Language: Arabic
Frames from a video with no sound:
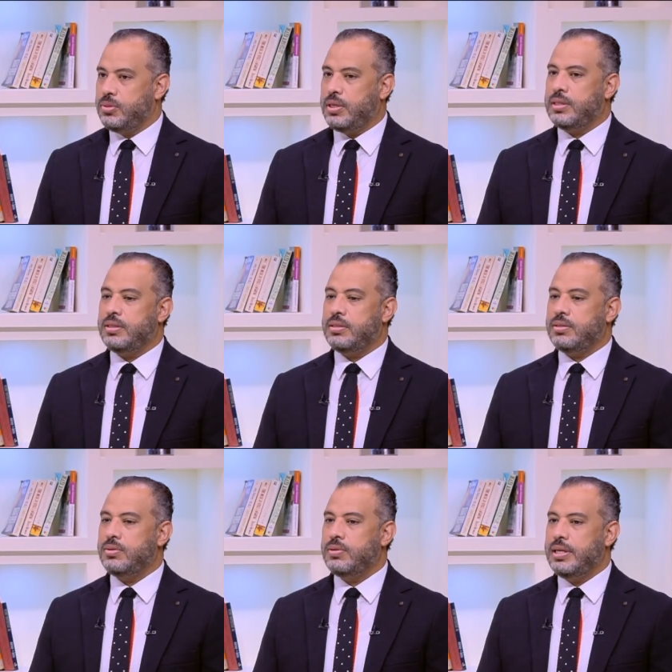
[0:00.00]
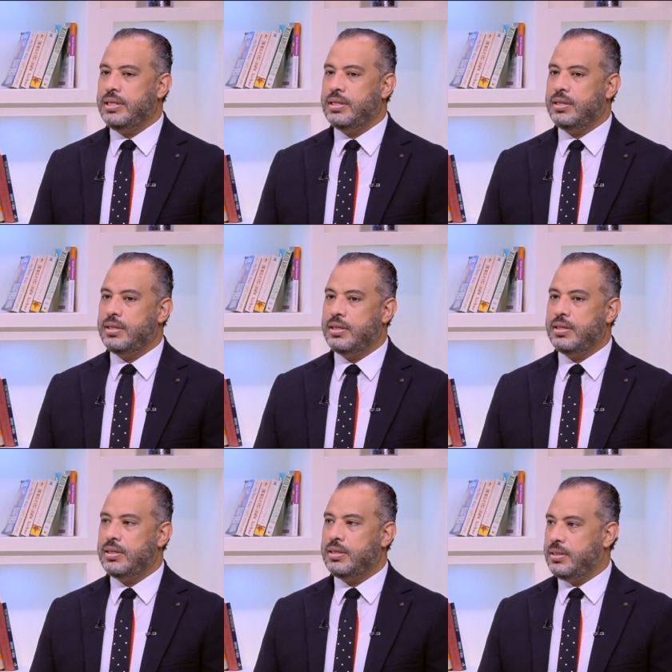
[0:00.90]
بص حضرتك هو احنا
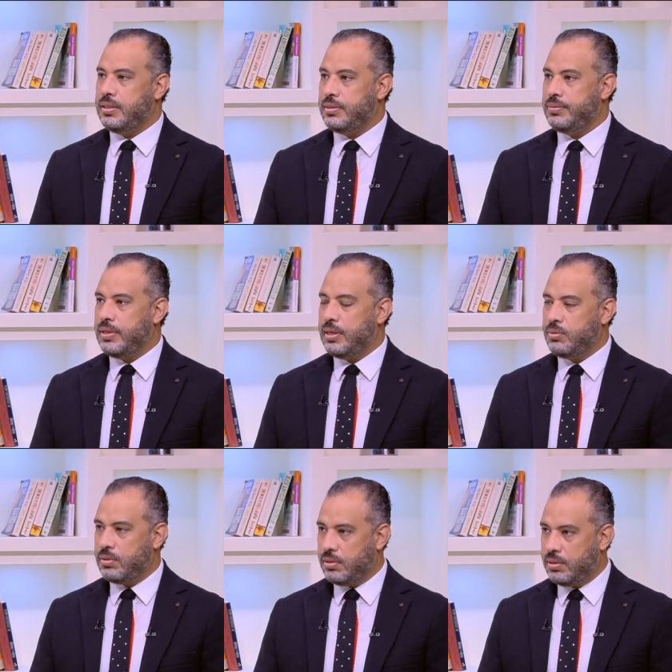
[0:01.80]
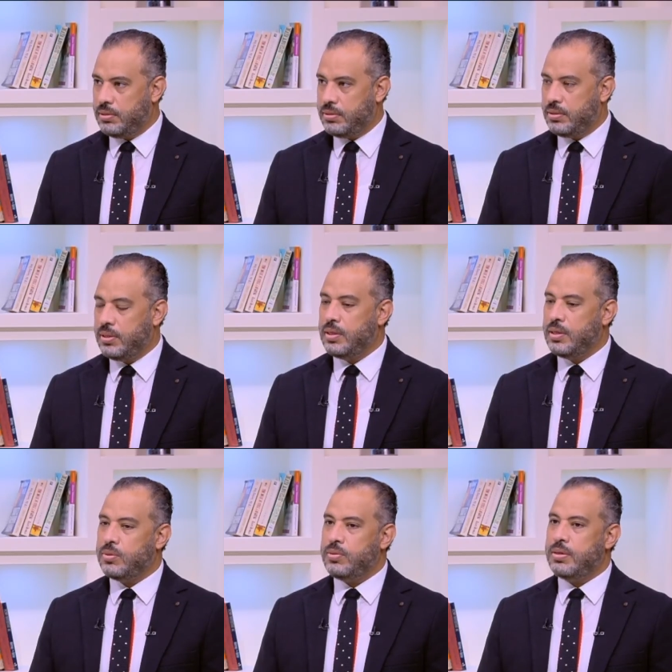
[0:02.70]
آه، في الاول خالص
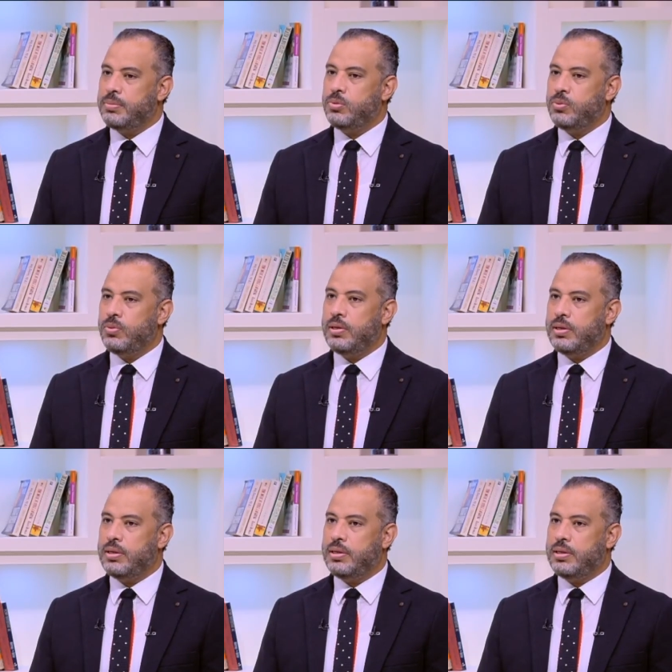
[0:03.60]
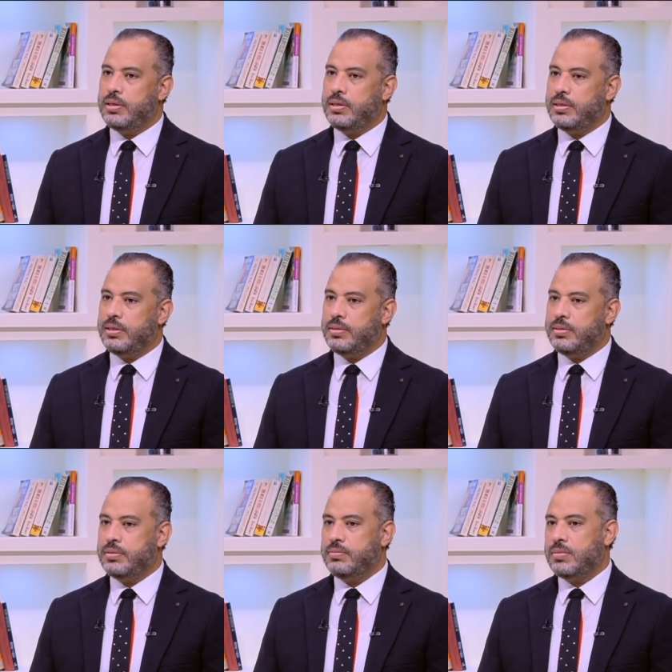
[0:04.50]
كنا بنقول
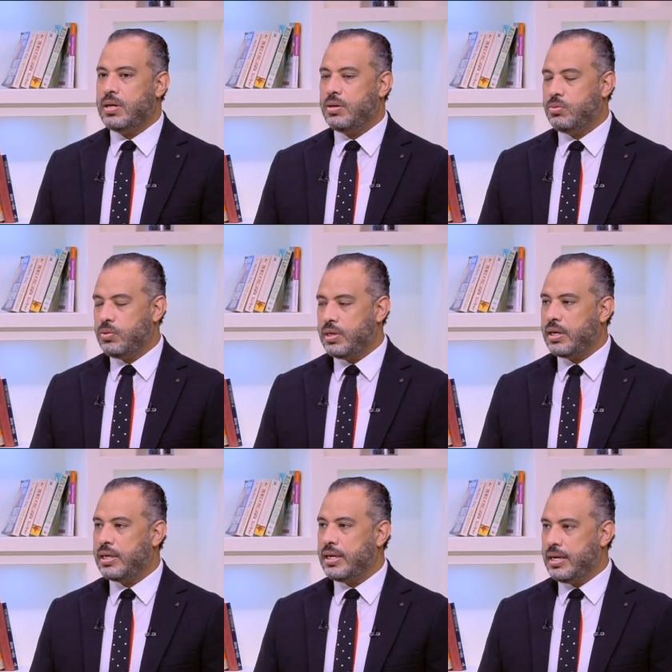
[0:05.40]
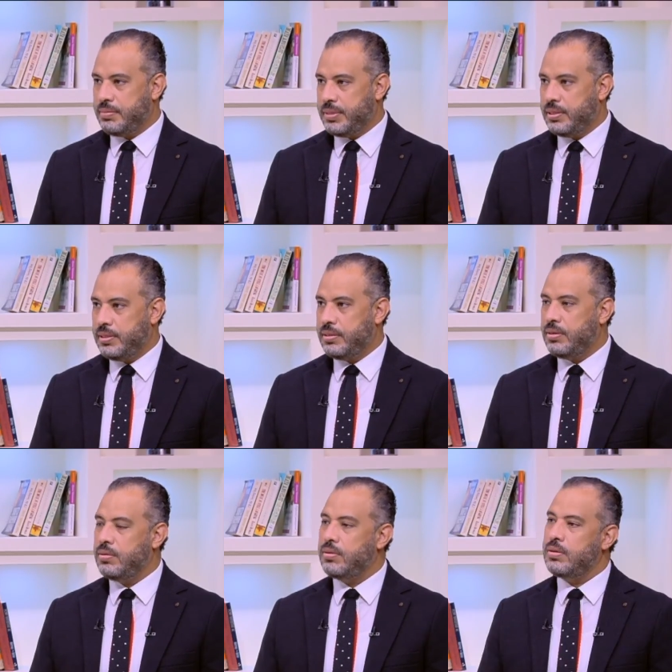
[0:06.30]
او كنا نامل
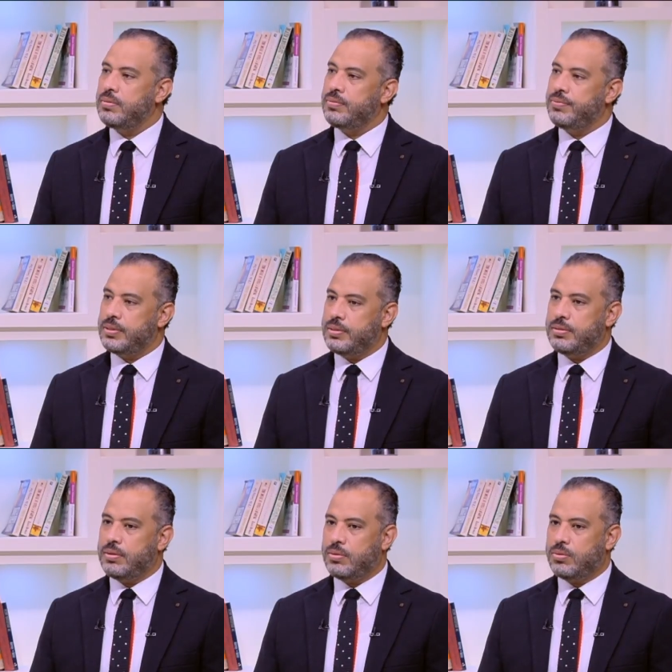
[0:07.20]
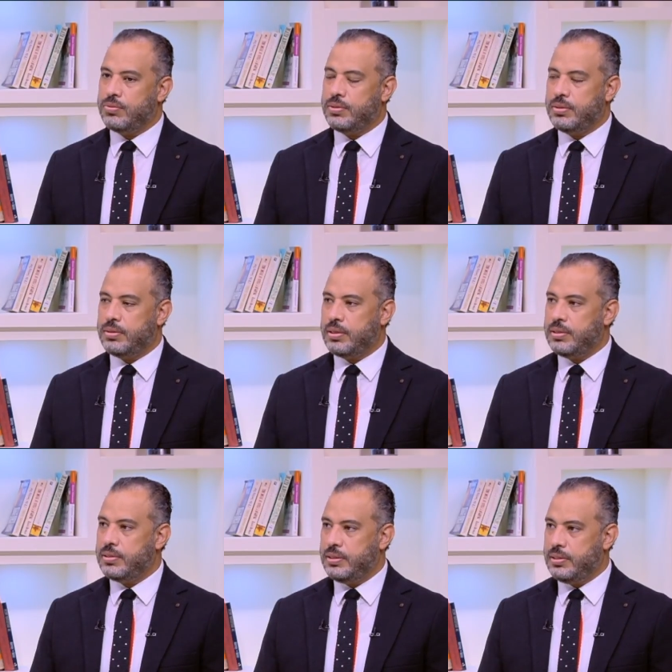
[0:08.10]
ان فتره الكوفيد
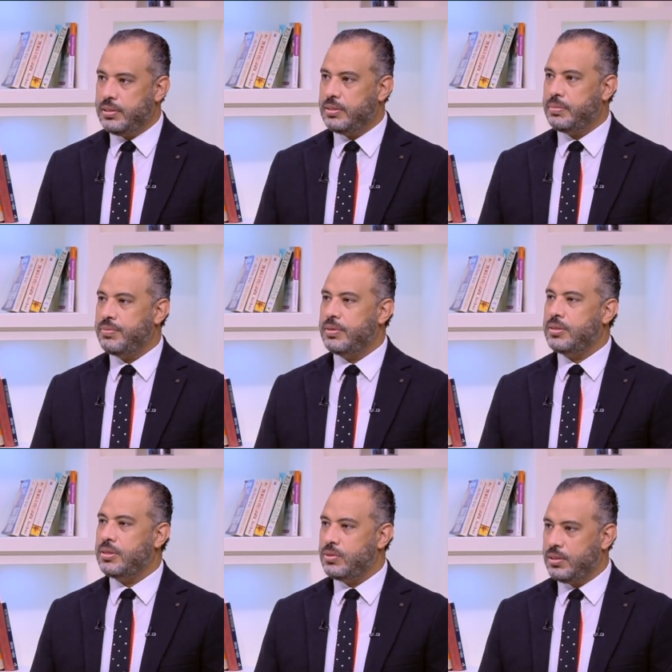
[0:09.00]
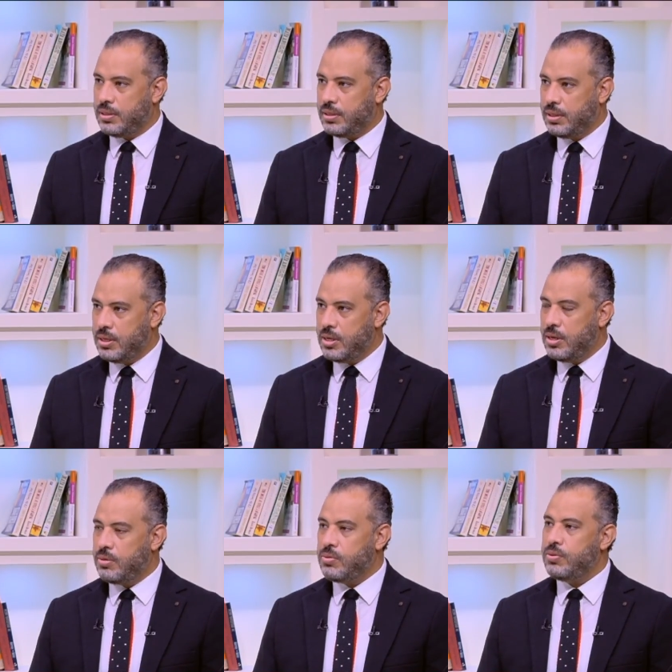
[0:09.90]
19 دي تبقى فتره قصيره
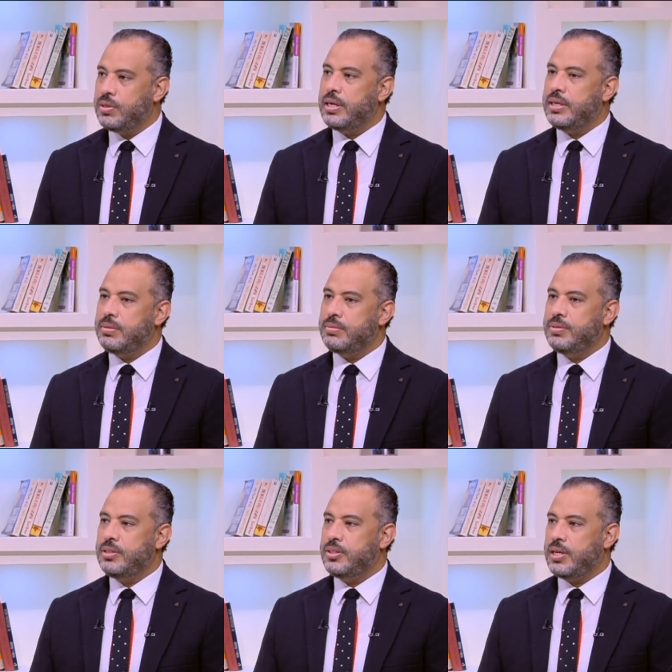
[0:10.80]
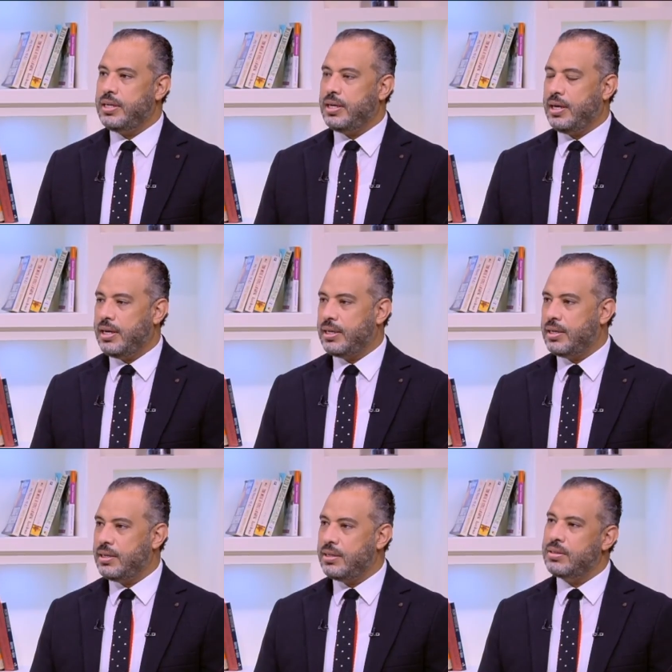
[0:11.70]
وقلنا ان مفيش اي
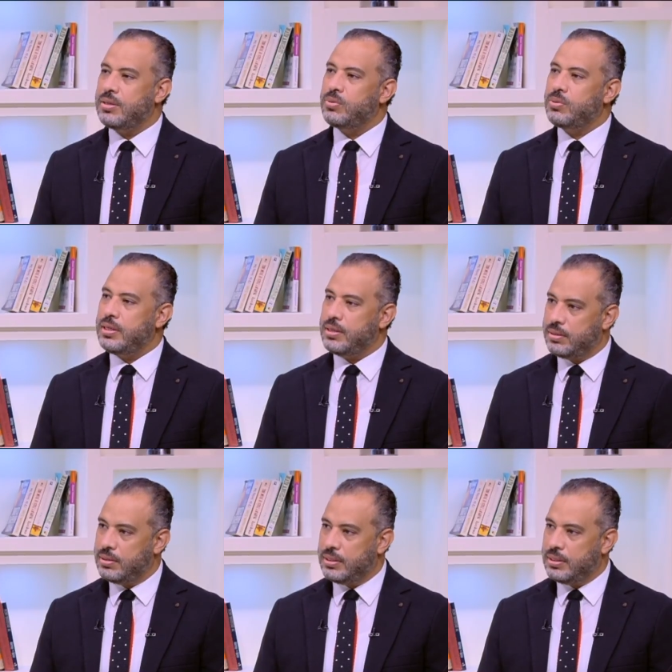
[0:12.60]
حاجه غير ضروريه